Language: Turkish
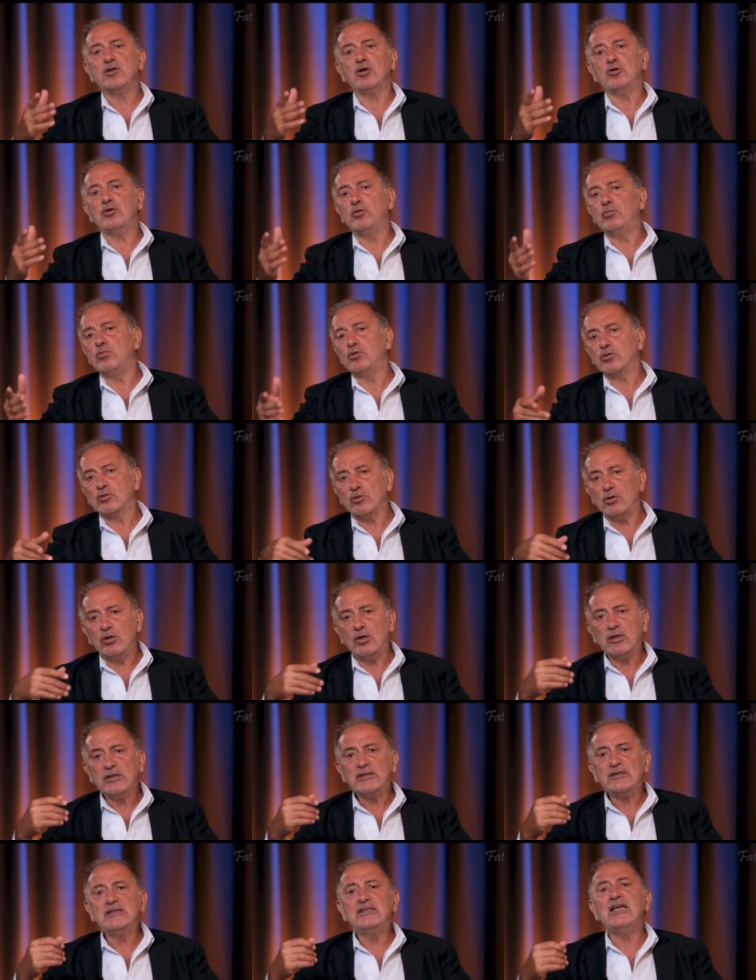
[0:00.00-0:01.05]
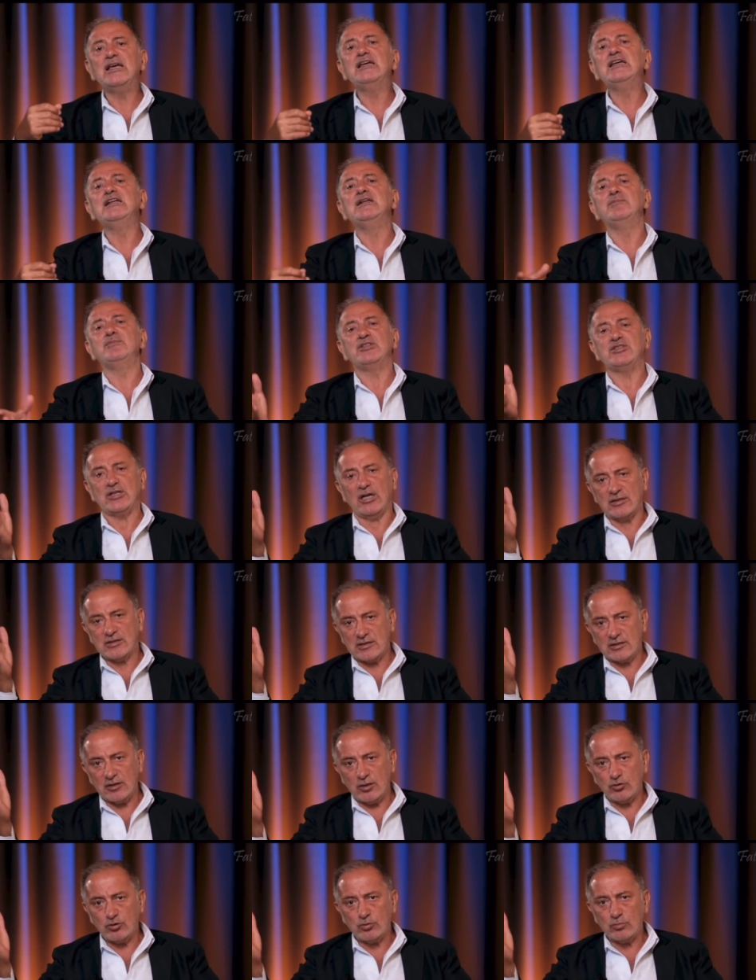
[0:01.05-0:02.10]
de umuru değilmiş
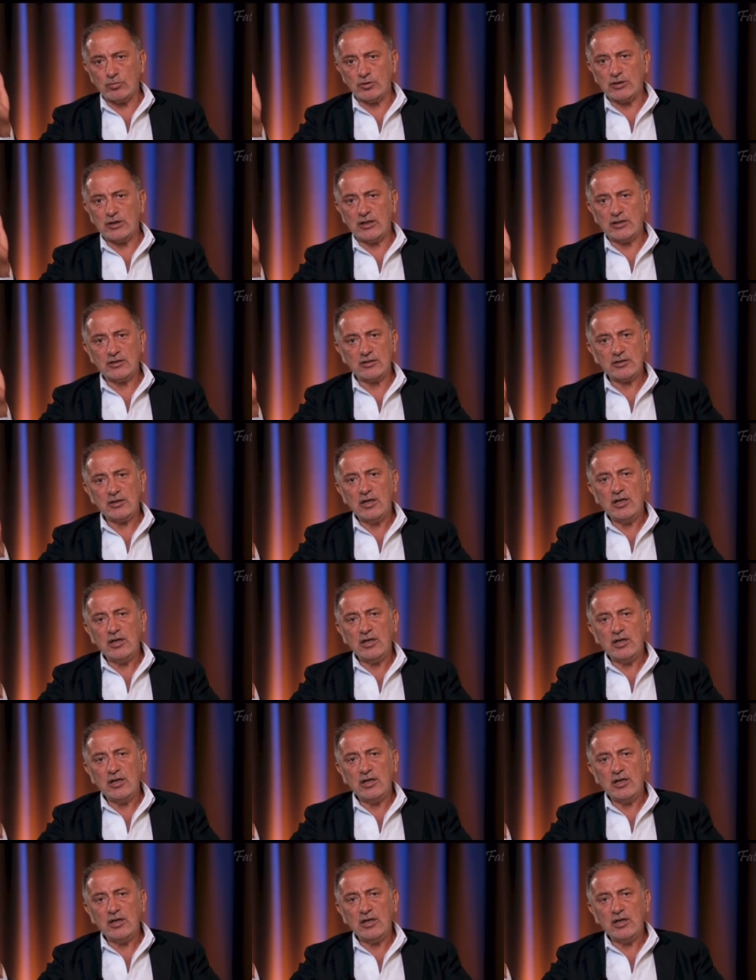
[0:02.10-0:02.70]
aslında Cumhuriyet.